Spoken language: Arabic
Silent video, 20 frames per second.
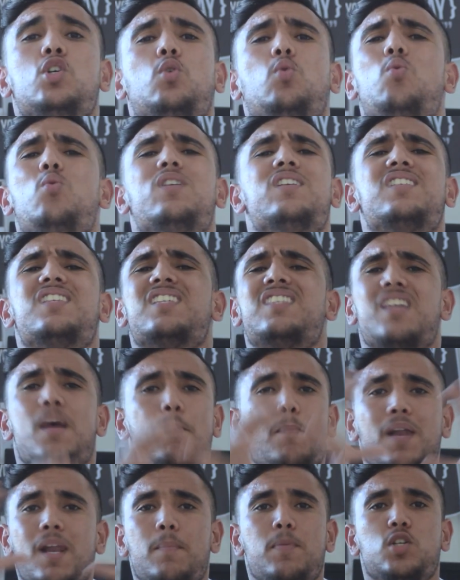يكون
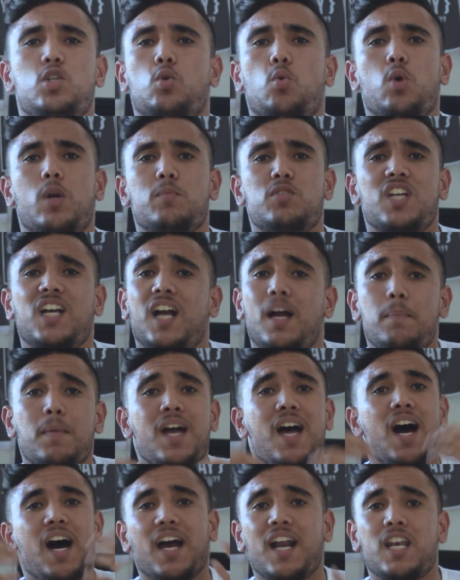السيستم بلا باش يكون مشقع
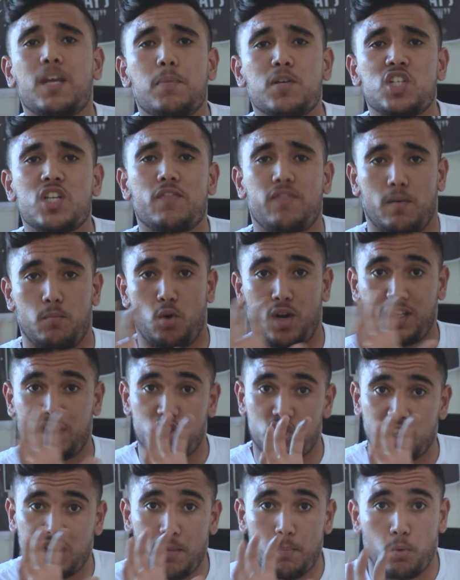راني باش نفهمه
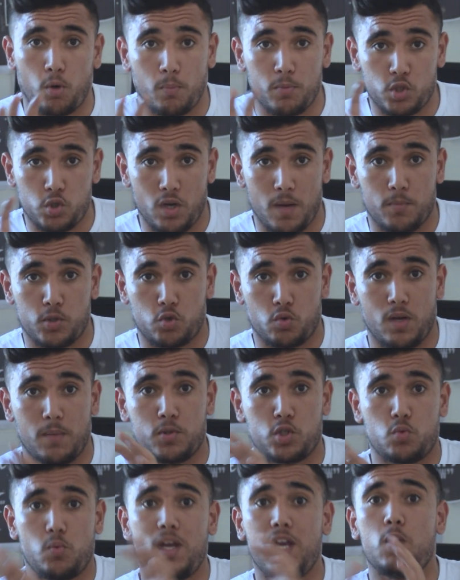باش نتبعه بشويه بشويه
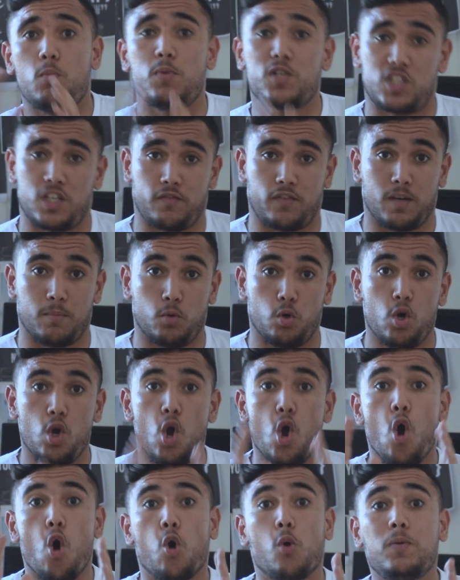بشويه وباش نفهمه
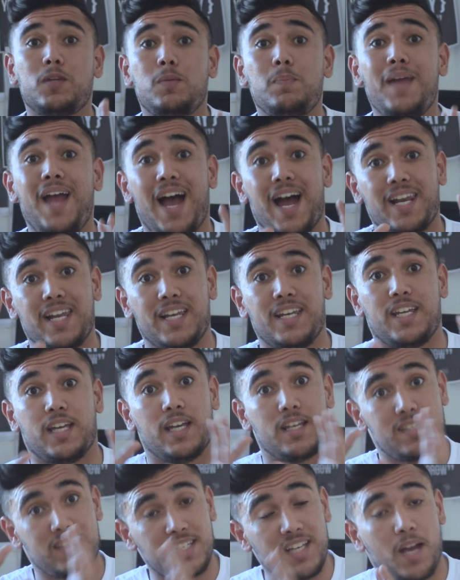وبالطبيعه
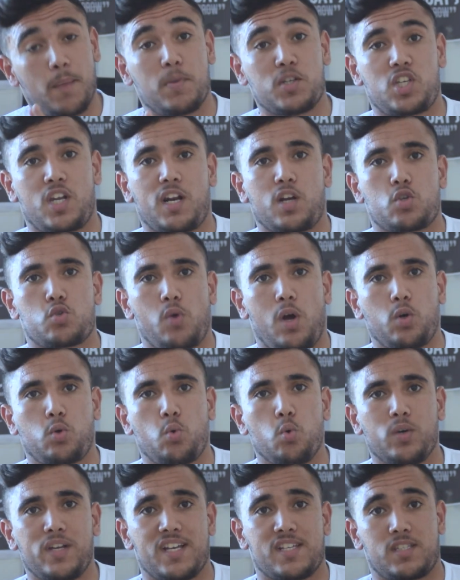لهنا صحيح باش نركزوا على
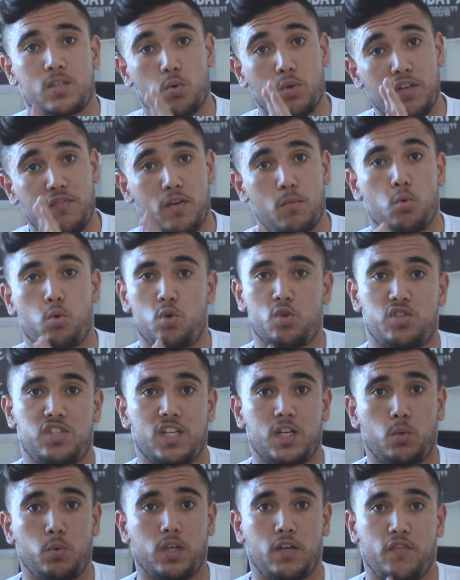الكور ياسر ونفهموا كل
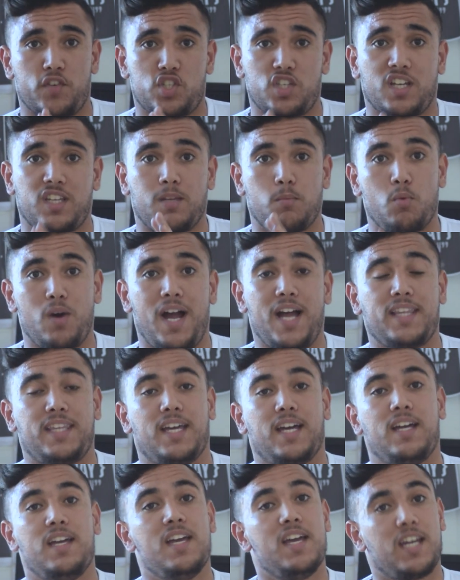سيركوي كيفاش تخدم
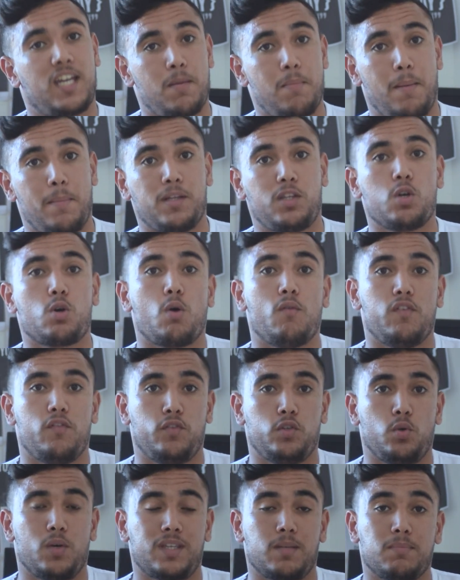وحدها كما عملت لكم في
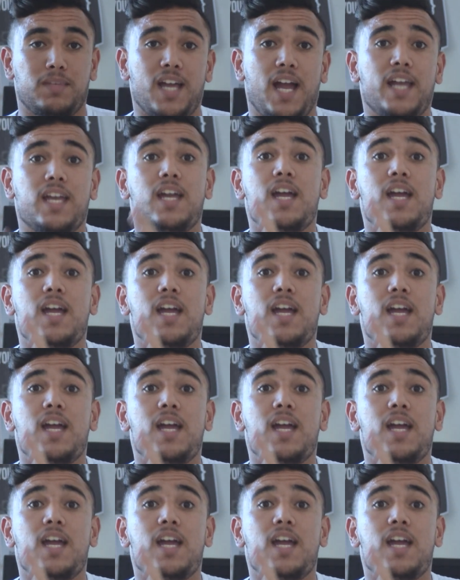الفيديوهات نتاعي